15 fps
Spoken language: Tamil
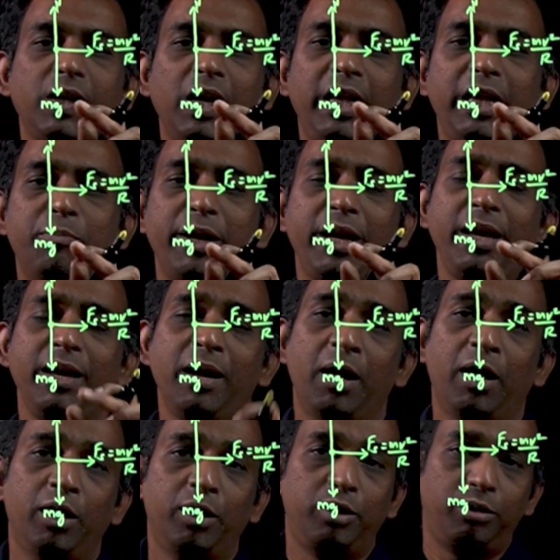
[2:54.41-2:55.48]
அதே மாதிரி
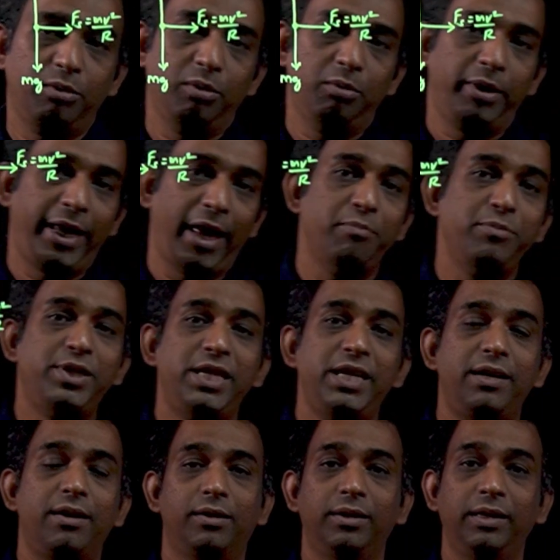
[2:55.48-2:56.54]

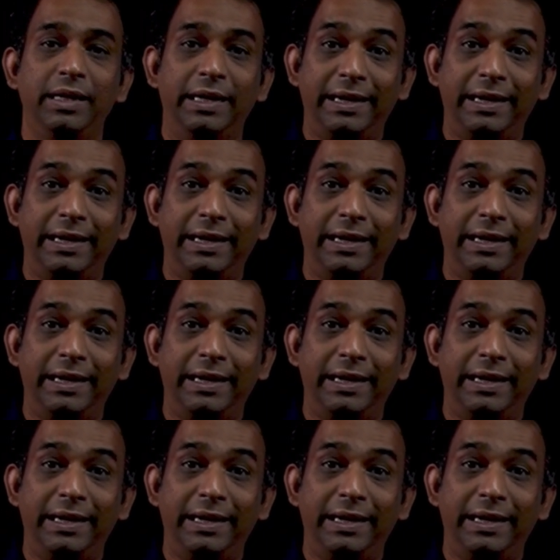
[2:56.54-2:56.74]
எம்ஜின்றது